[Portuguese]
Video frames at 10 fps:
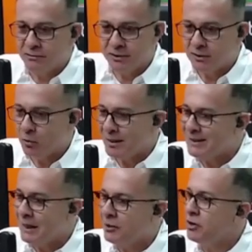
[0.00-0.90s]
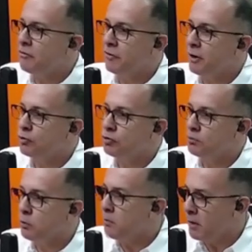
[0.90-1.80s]
enfim, tem uma série de efeitos
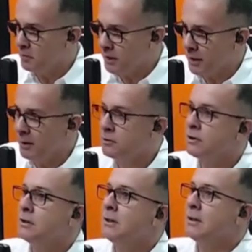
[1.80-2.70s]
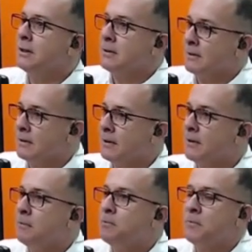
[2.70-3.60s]
para o meio ambiente. Sim.
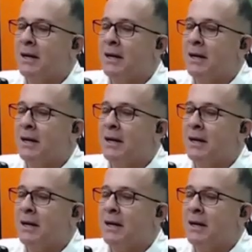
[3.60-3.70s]
Né?